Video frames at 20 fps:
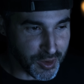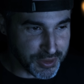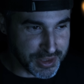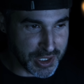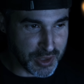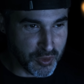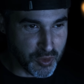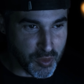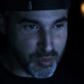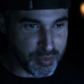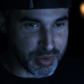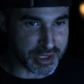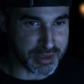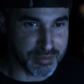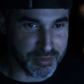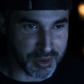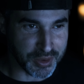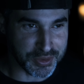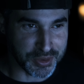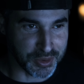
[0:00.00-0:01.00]
on est
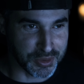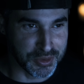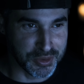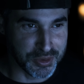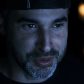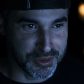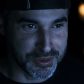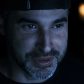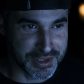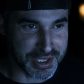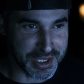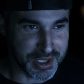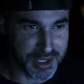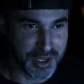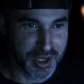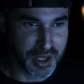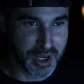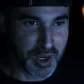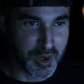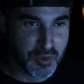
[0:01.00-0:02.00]
complètement dans le côté «
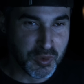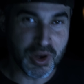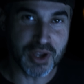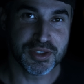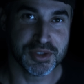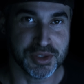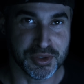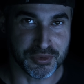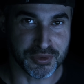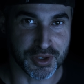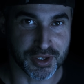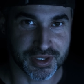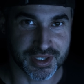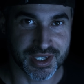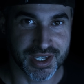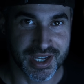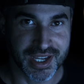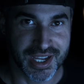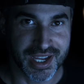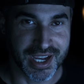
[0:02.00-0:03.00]
What the fuck ?»
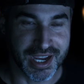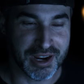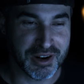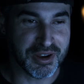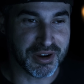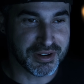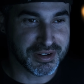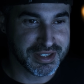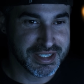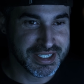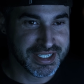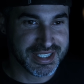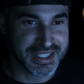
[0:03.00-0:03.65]
Alors,